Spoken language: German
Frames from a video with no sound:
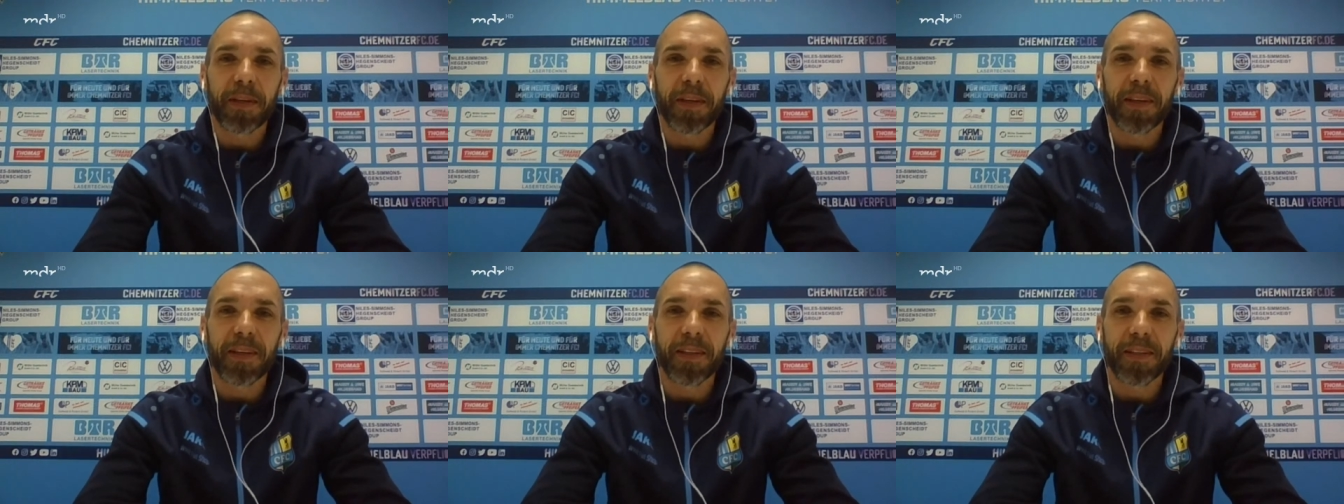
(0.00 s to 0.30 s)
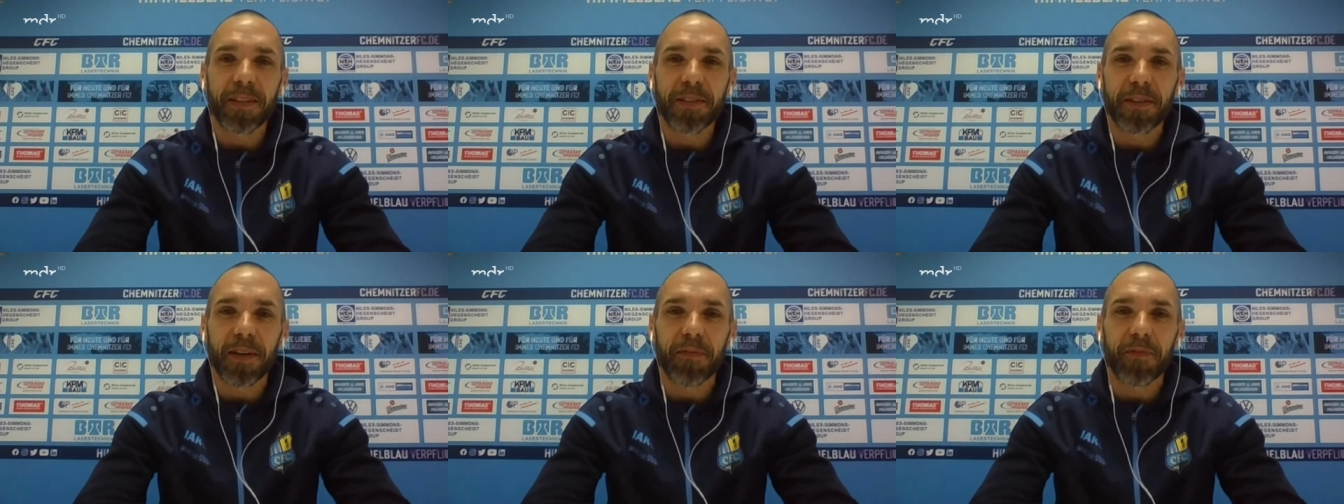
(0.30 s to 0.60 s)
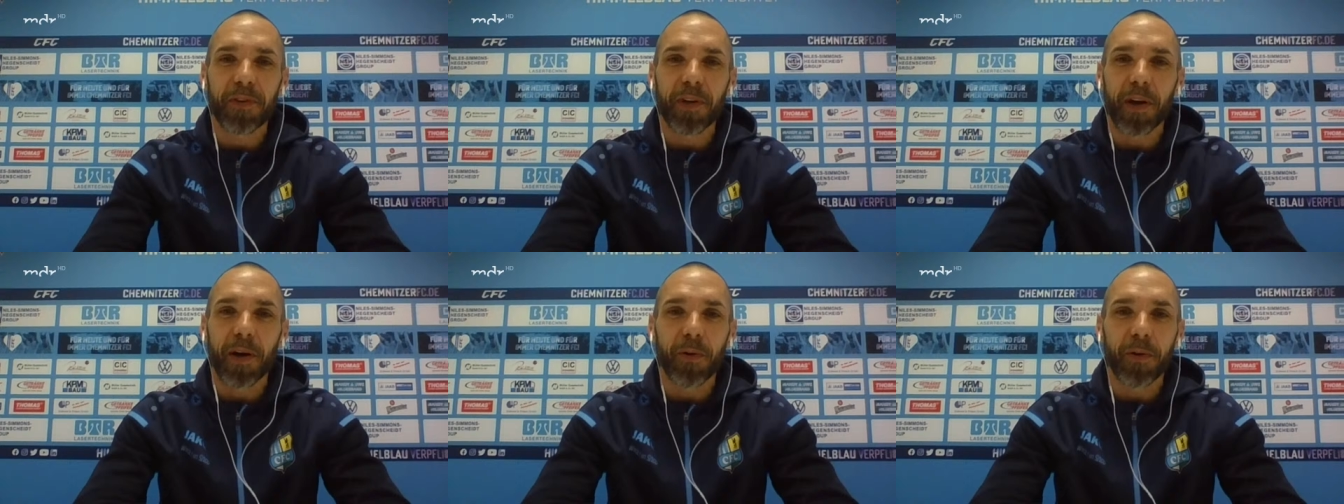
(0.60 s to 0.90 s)
gehe ich
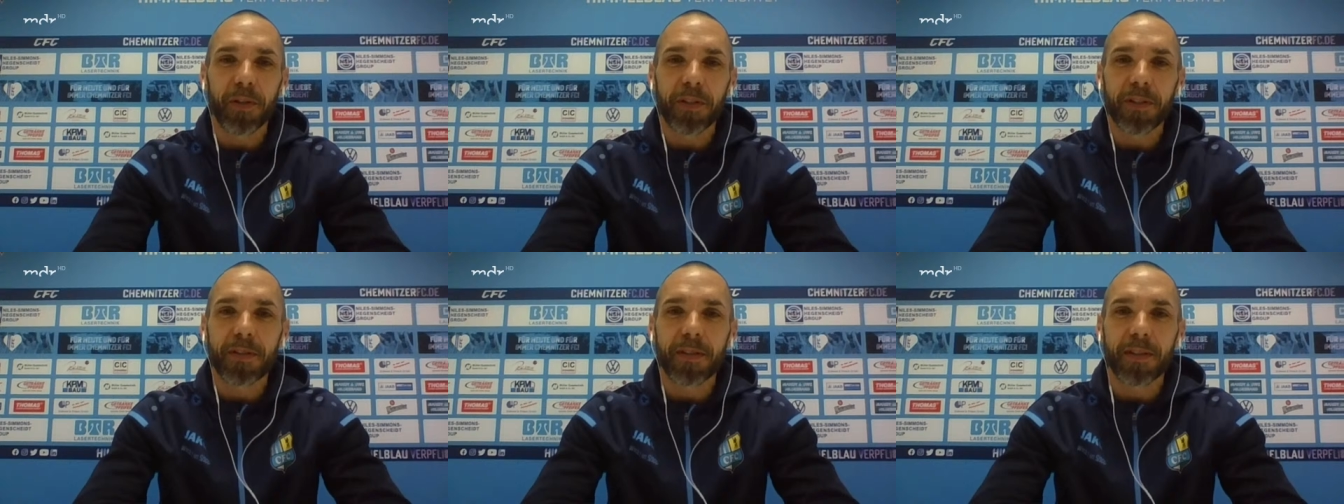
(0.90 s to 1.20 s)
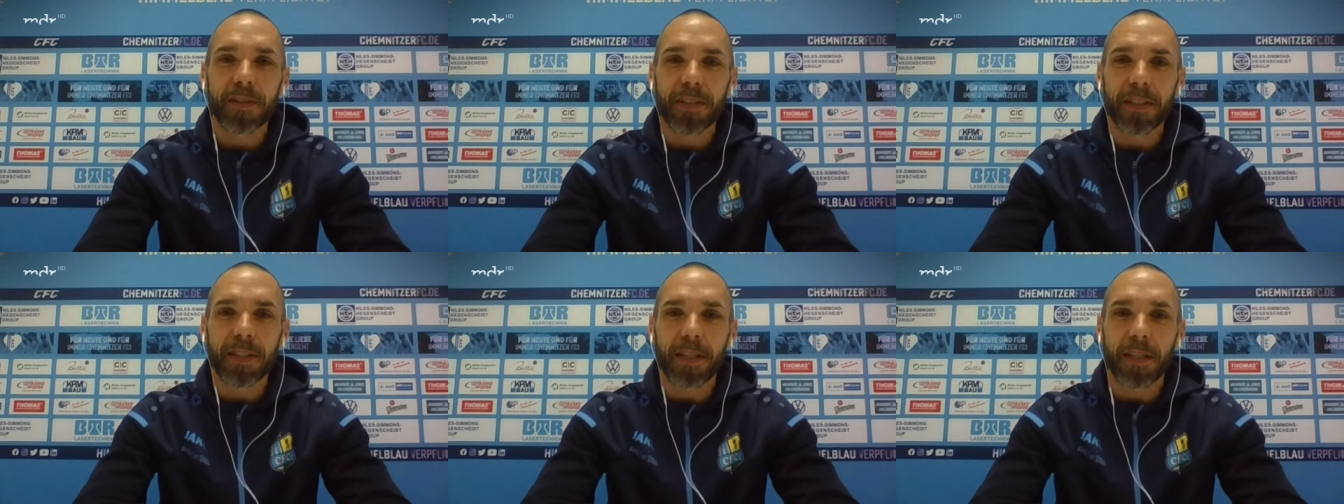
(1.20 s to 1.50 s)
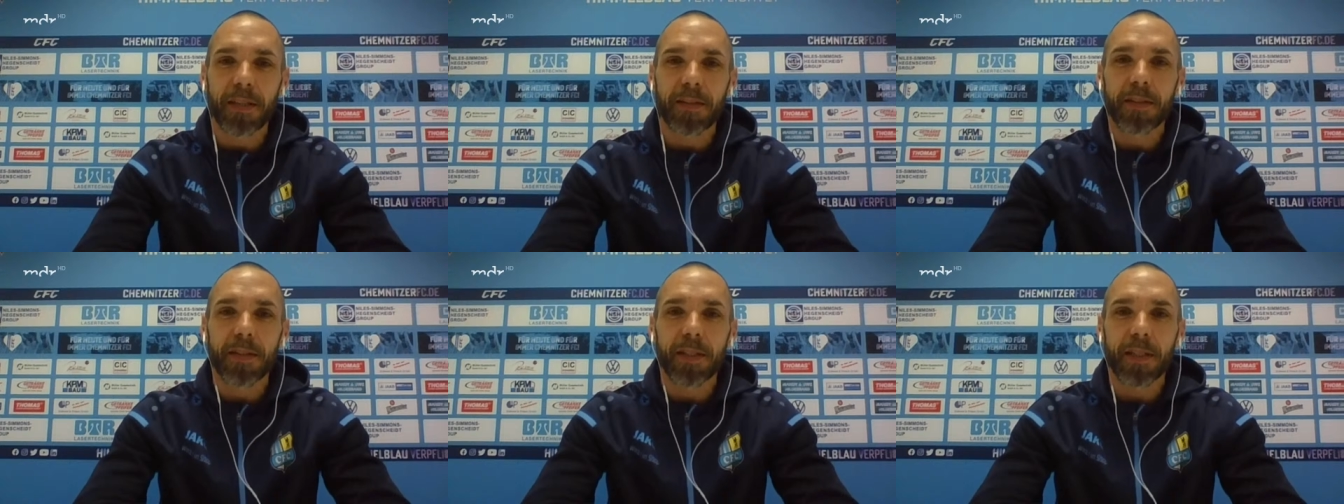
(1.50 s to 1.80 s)
davon aus, dass ich
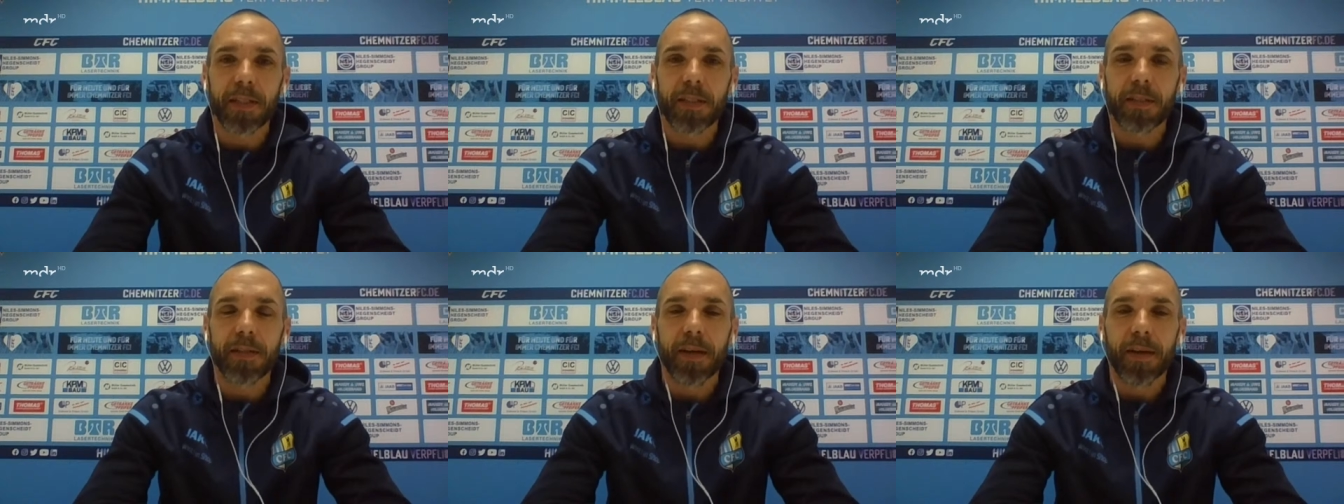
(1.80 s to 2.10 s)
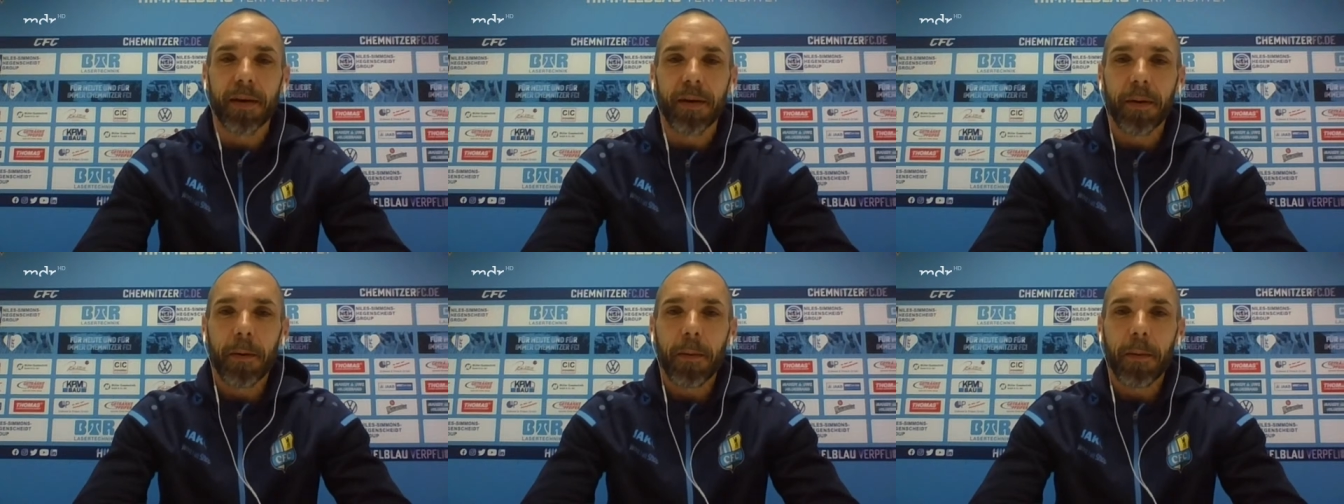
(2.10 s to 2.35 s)
jetzt nicht